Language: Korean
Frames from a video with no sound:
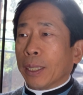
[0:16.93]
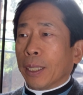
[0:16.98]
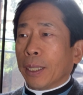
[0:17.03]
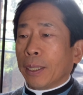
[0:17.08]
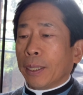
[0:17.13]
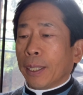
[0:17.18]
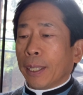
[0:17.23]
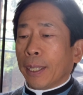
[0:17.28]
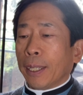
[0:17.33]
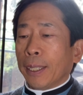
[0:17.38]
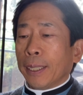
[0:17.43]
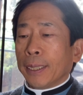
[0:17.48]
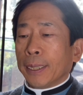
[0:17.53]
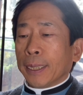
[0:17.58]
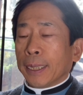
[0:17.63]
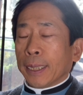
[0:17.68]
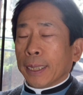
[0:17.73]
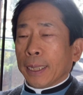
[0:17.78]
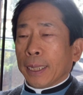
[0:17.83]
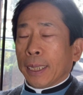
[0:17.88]
텐데
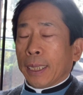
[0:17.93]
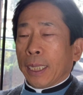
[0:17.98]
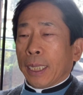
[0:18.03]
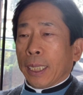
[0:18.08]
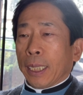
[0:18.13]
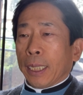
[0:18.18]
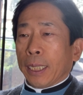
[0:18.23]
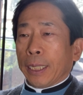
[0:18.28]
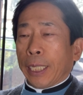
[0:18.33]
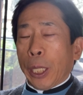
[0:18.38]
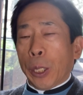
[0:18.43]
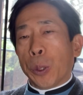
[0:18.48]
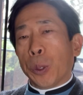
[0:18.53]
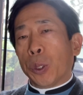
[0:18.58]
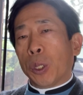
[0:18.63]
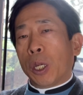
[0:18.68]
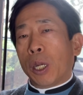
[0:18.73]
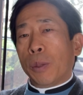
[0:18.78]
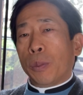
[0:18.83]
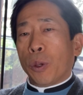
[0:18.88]

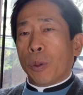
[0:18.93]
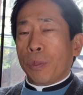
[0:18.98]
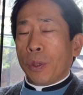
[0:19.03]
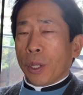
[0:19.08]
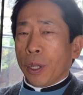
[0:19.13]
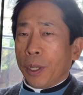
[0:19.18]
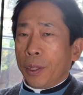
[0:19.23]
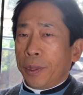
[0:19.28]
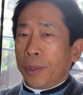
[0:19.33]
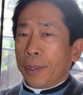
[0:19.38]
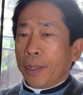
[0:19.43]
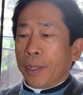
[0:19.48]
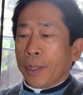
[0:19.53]
내용을 보면